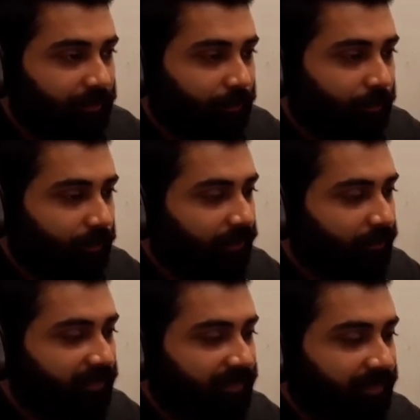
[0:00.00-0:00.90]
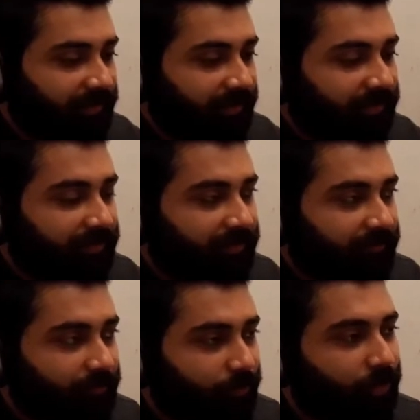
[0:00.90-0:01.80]
तो इसमें सक्सेस
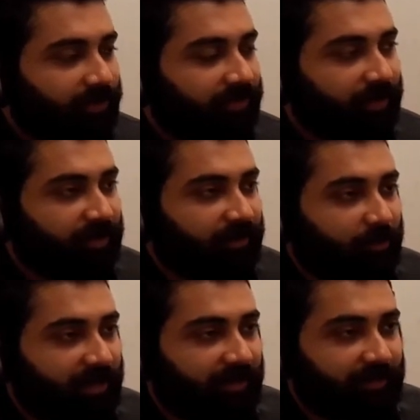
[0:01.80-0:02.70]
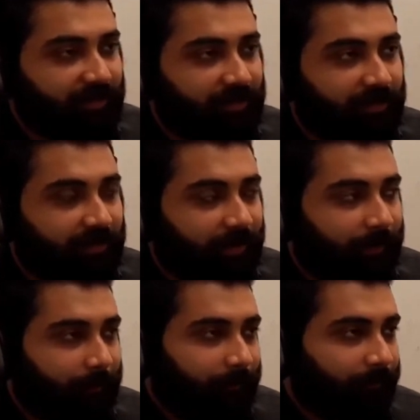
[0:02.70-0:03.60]
बहुत आसानी से मिल जाती है
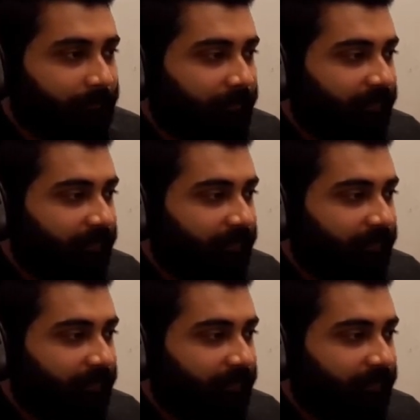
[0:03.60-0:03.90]
ठीक है